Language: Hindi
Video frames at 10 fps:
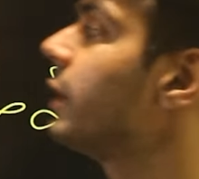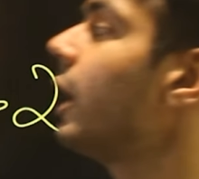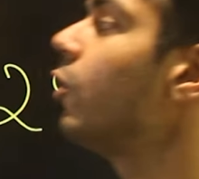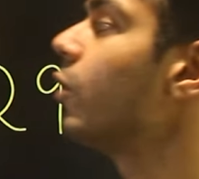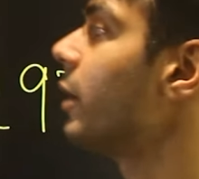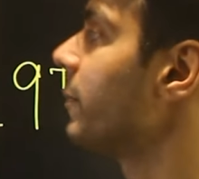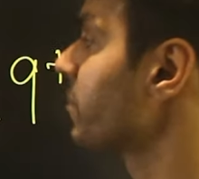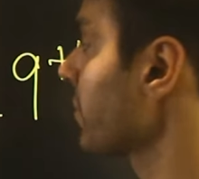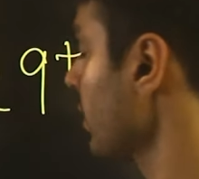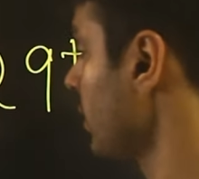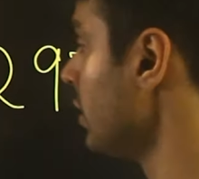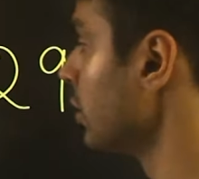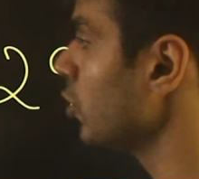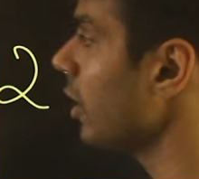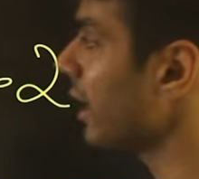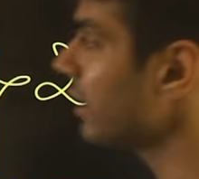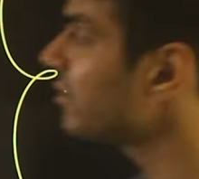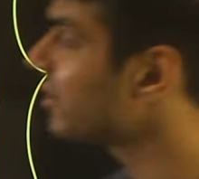क्या होगा तो अगर